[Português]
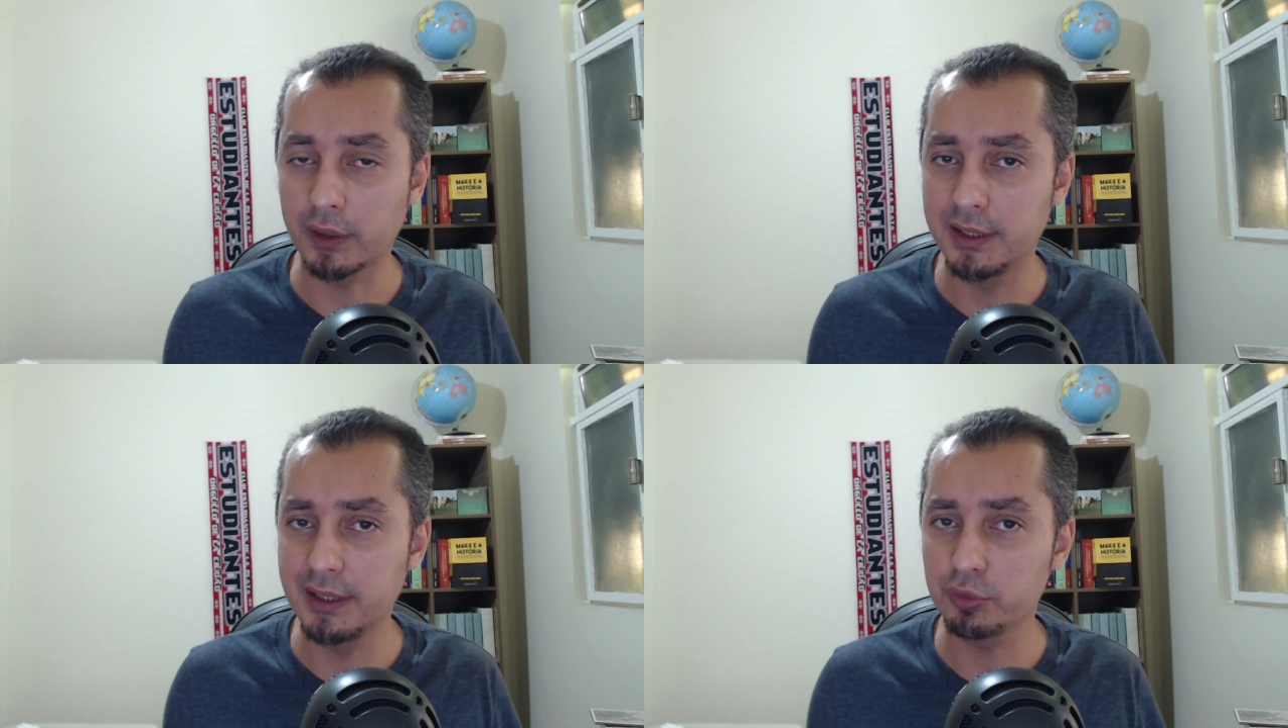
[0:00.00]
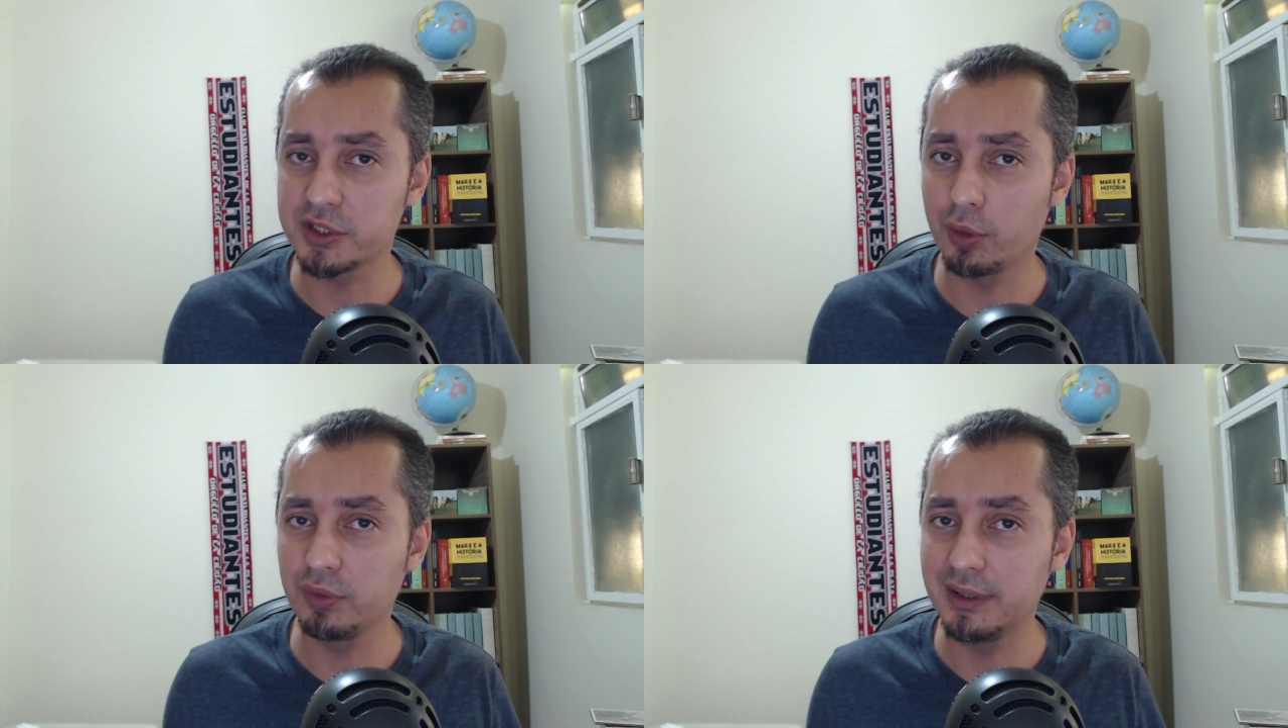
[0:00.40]
que não
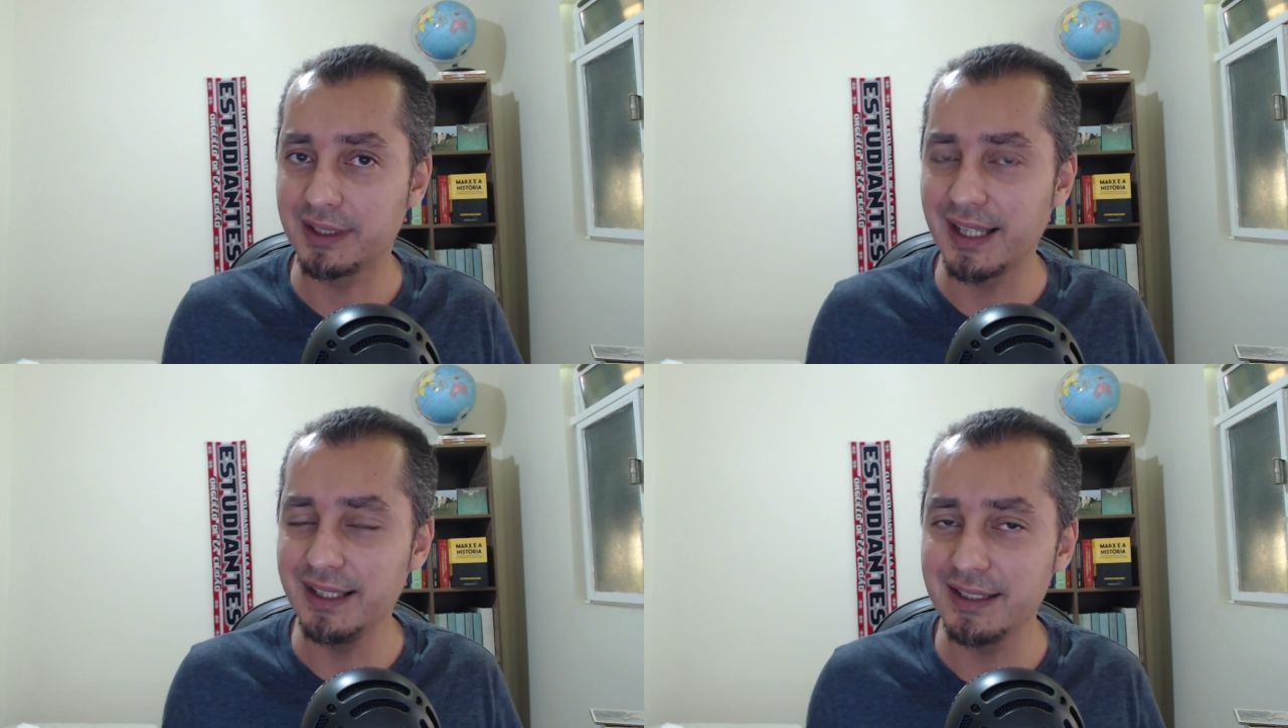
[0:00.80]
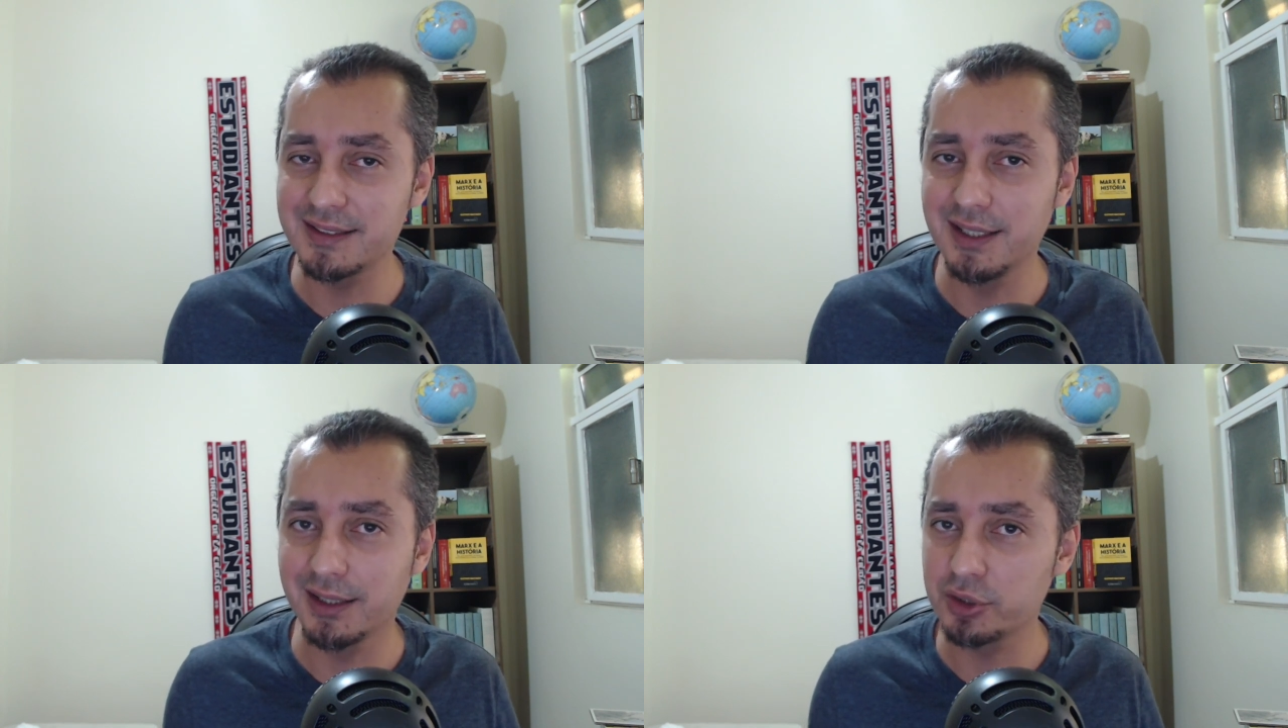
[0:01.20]
são
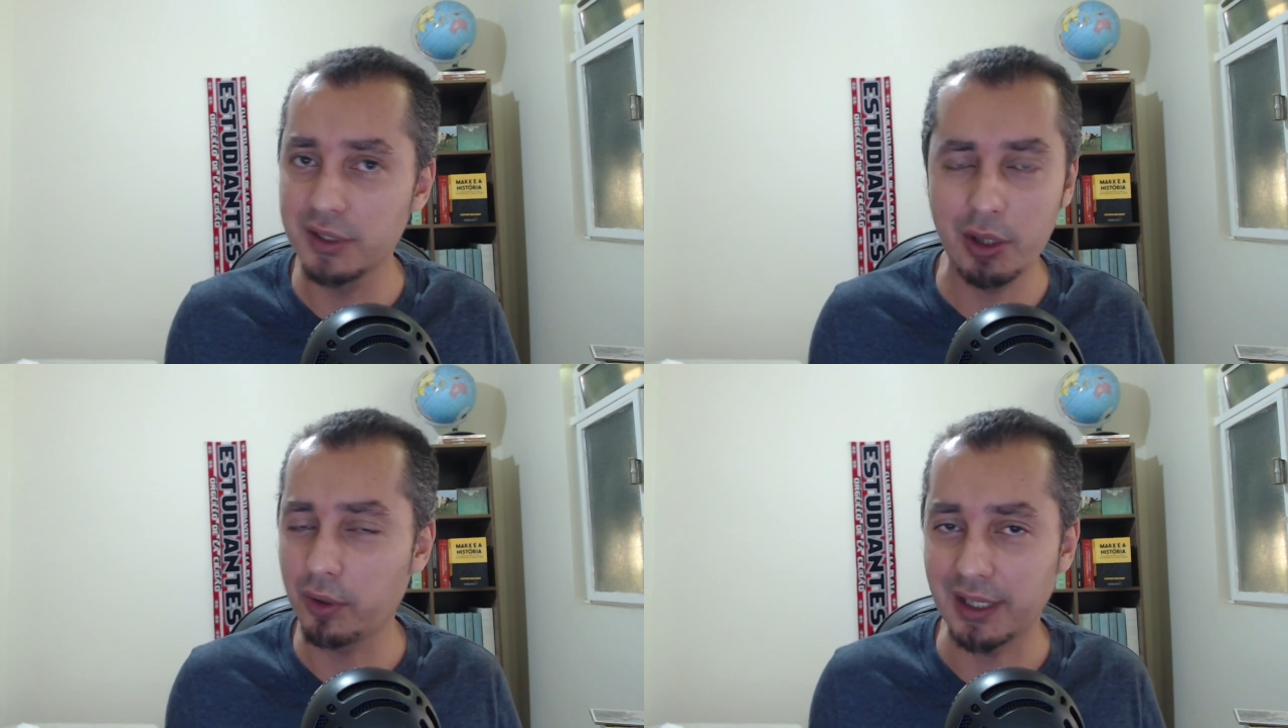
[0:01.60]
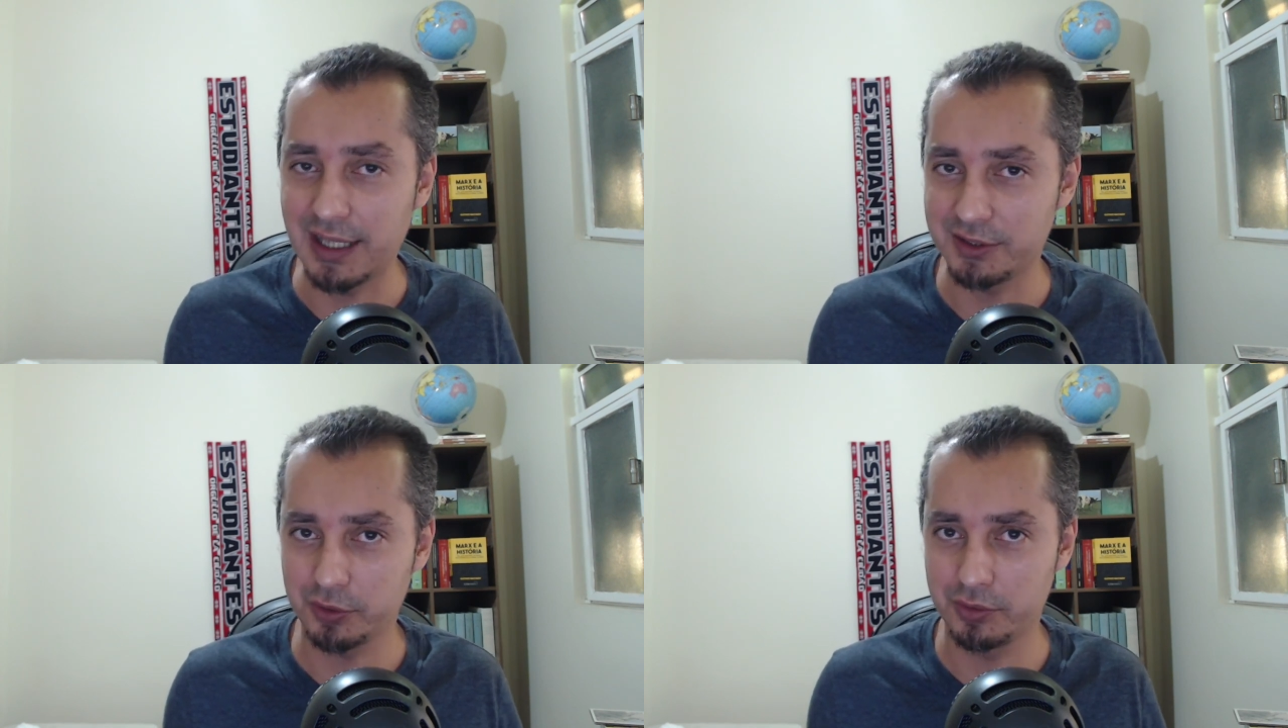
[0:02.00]
keynesianos e
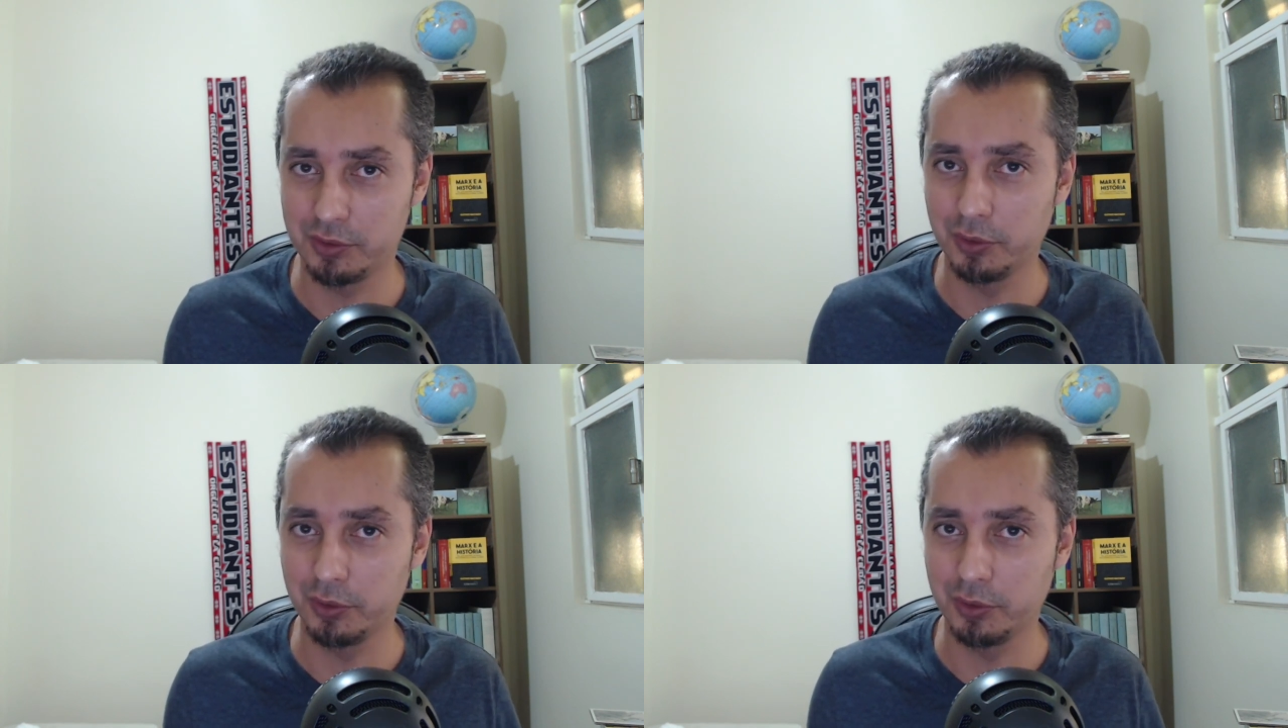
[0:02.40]
neoclássicos.